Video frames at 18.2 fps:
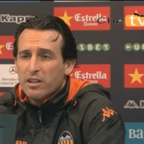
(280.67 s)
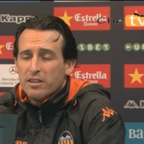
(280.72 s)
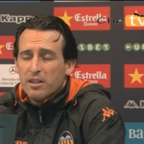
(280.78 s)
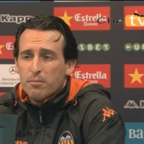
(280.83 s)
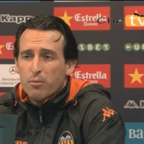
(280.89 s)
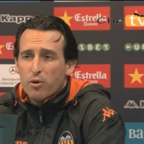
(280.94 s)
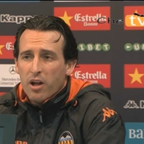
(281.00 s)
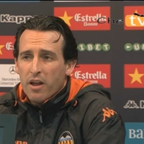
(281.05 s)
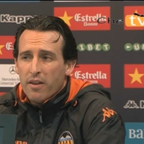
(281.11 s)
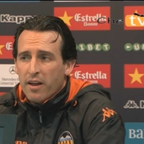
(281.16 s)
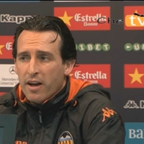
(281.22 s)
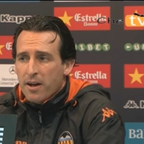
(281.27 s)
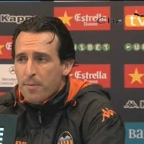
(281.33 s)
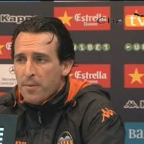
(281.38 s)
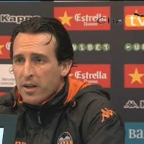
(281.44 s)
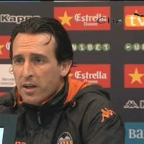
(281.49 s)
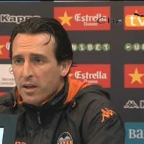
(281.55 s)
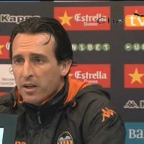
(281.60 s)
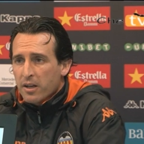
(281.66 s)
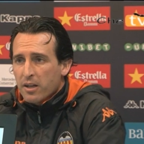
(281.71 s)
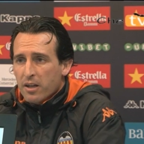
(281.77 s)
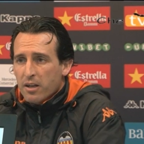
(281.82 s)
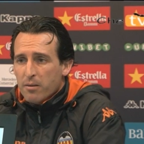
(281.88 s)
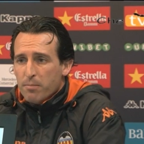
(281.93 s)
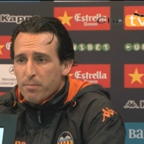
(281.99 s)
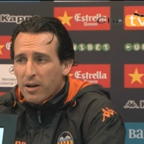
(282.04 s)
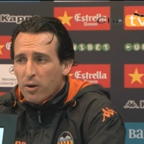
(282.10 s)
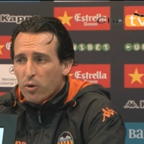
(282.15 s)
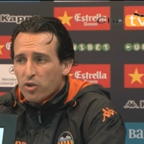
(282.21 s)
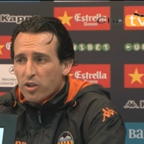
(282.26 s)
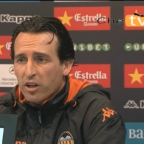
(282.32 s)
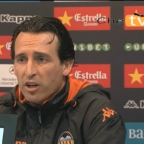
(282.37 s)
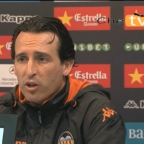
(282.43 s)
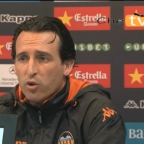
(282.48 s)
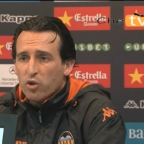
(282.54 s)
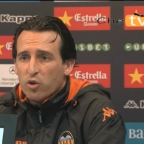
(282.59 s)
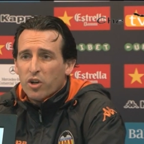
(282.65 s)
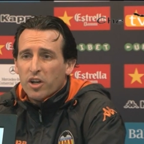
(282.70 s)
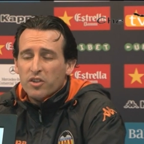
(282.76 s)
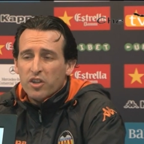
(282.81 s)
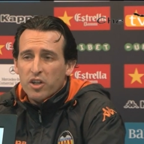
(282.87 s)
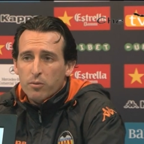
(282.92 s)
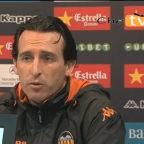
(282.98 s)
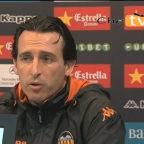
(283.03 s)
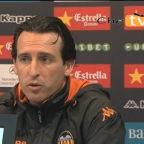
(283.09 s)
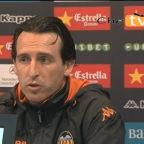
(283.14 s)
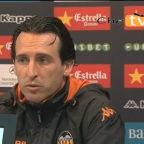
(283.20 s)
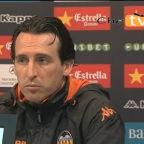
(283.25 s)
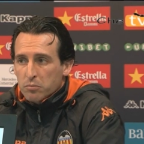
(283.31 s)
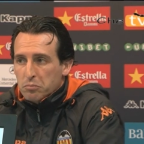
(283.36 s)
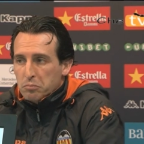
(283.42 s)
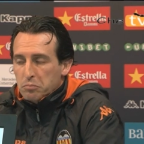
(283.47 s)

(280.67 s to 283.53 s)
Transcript: de temporada para conseguir los objetivos